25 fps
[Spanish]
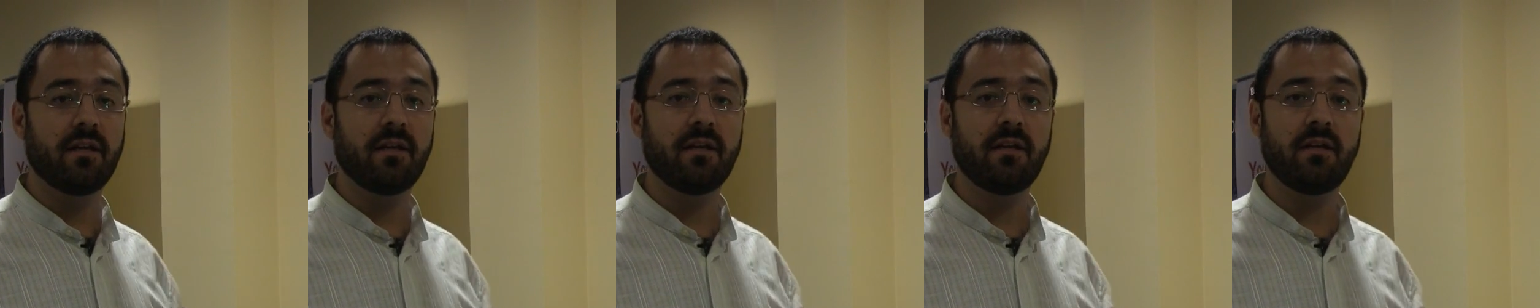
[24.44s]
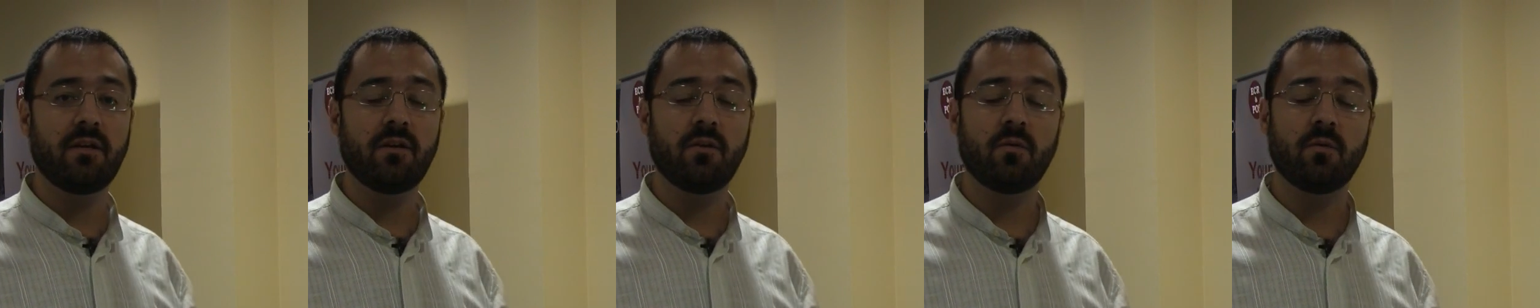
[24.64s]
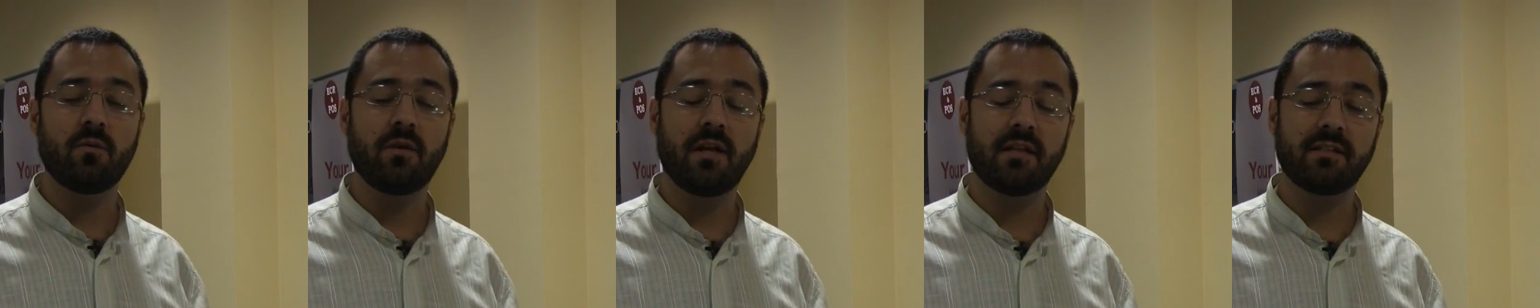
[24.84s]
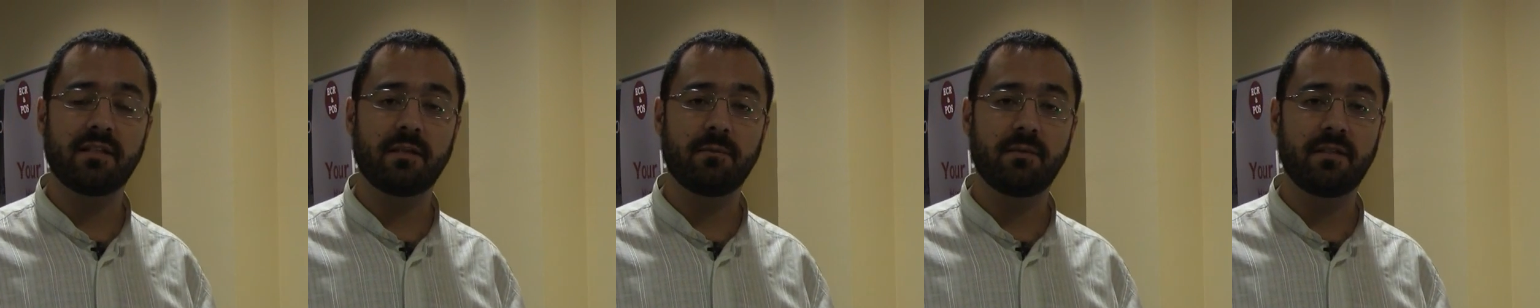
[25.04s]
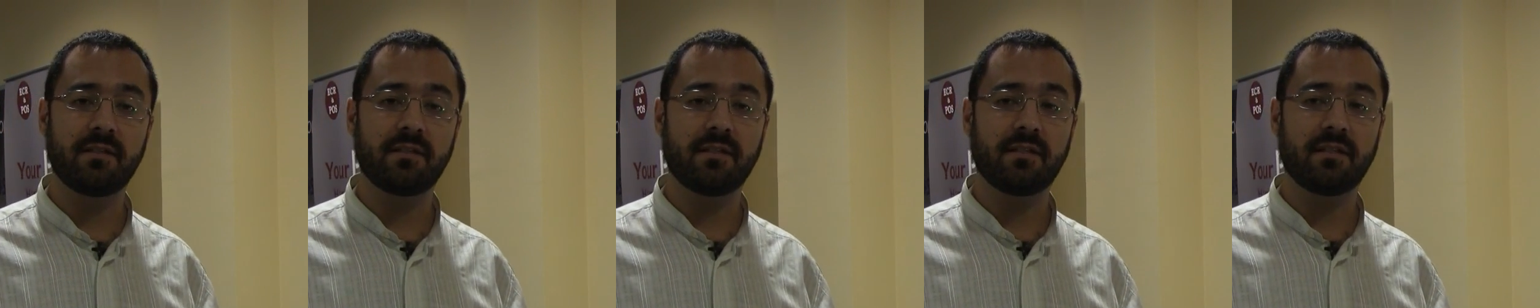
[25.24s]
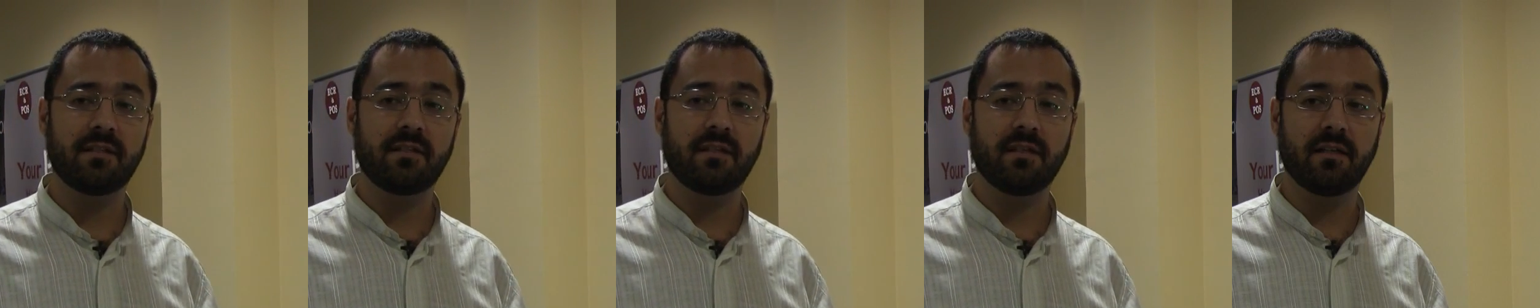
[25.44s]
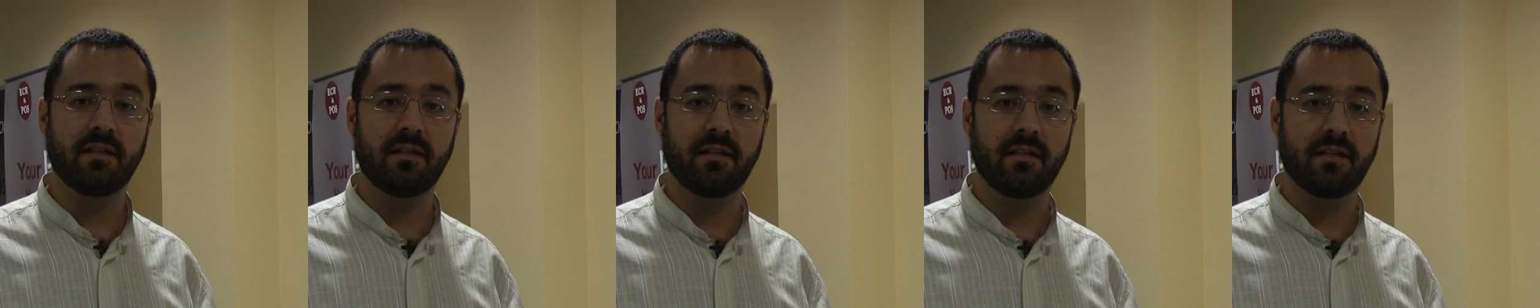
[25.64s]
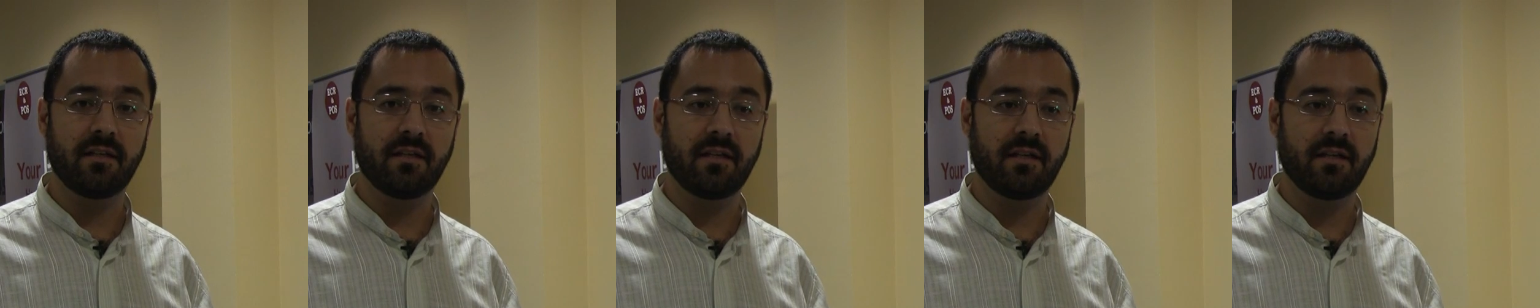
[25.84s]
y una tableta
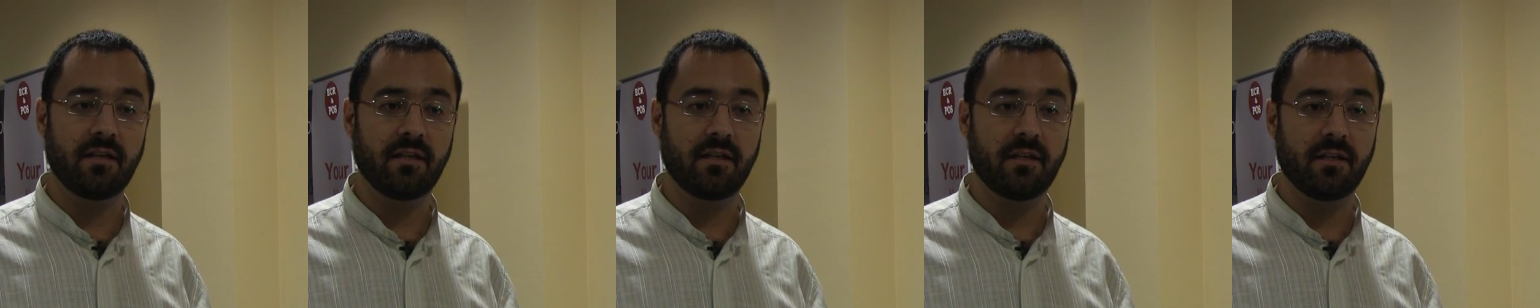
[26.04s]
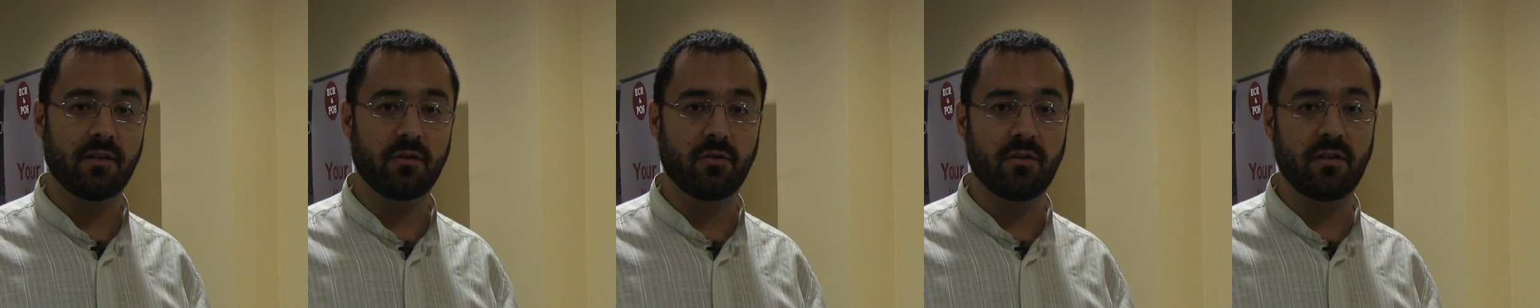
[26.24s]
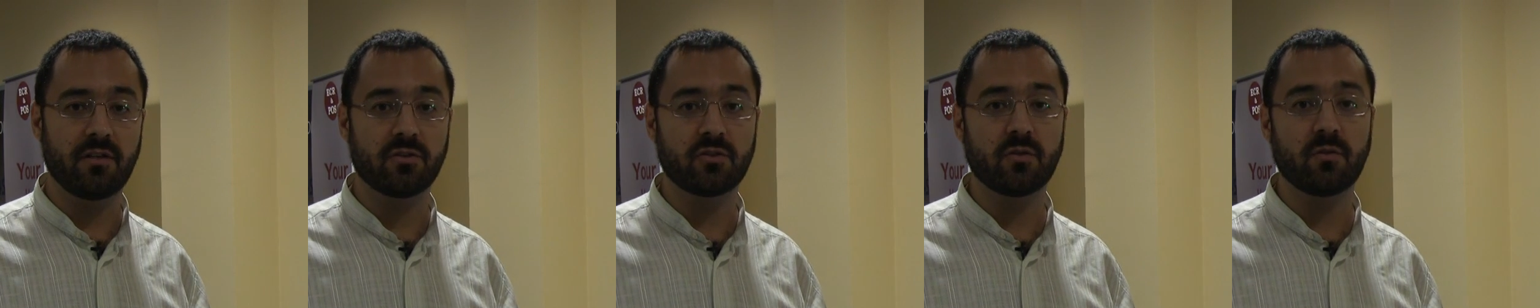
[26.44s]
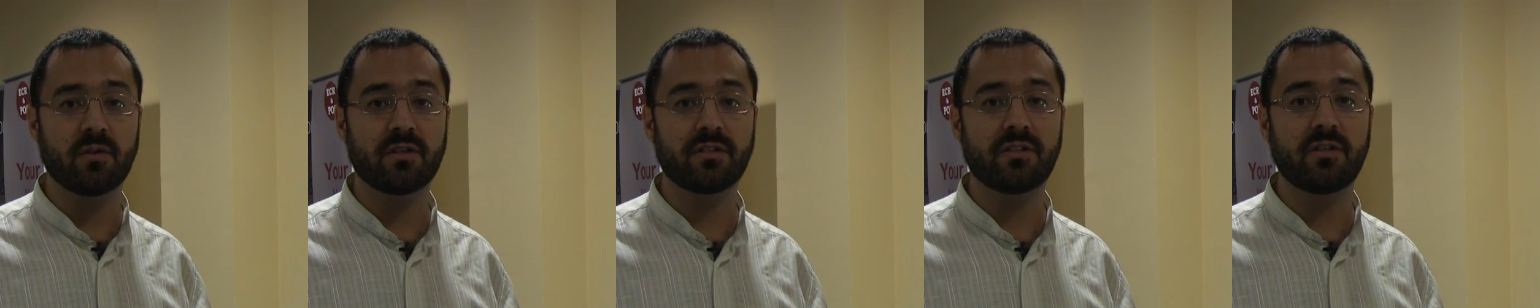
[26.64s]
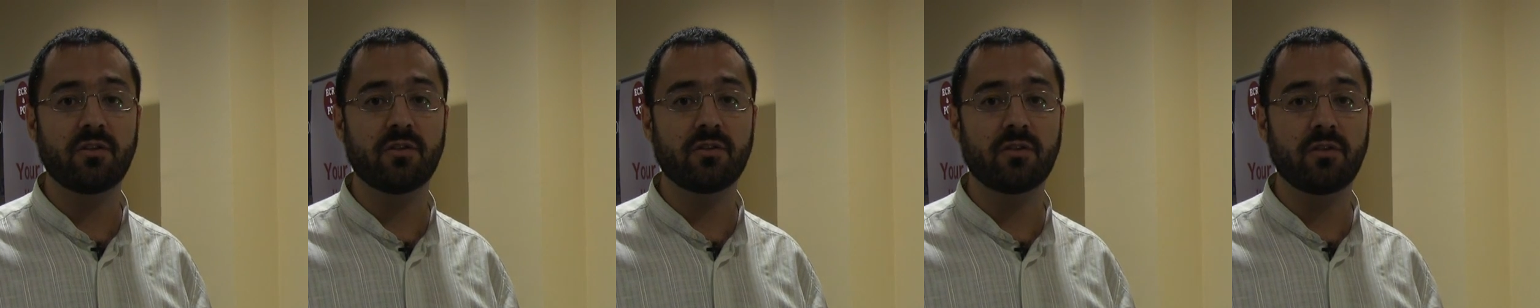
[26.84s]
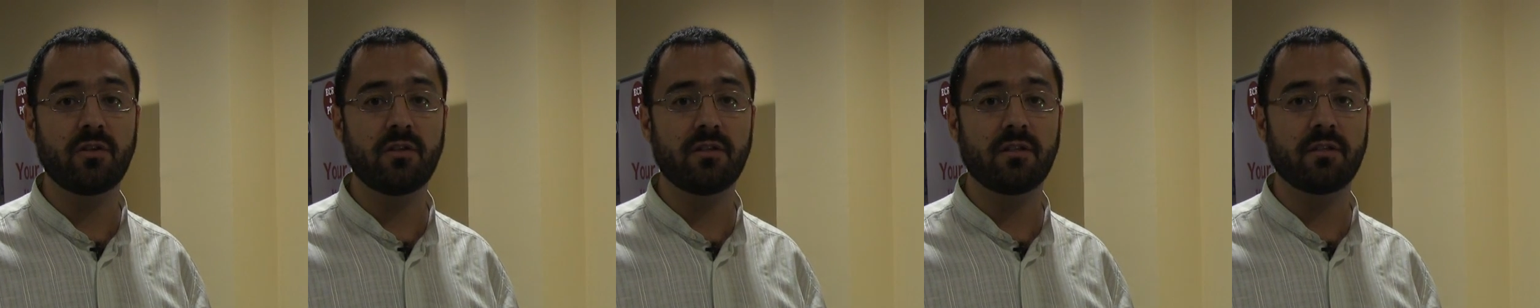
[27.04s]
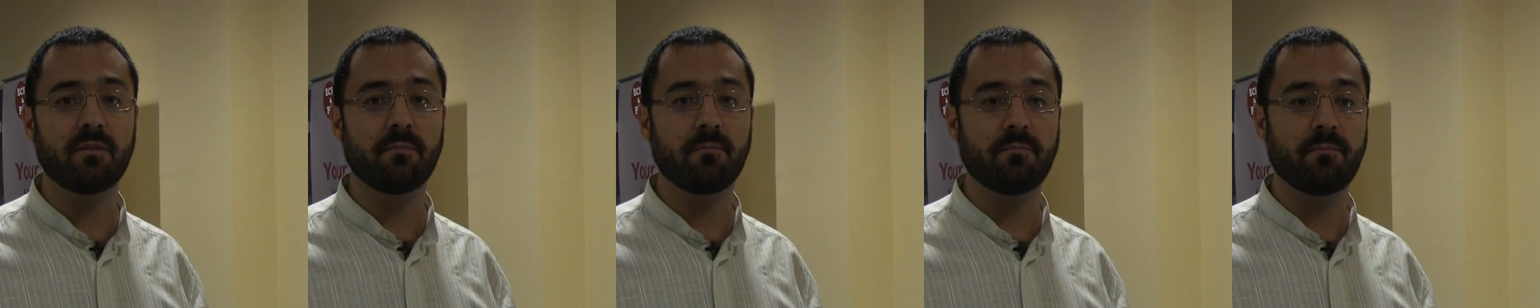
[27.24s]
con el software DROID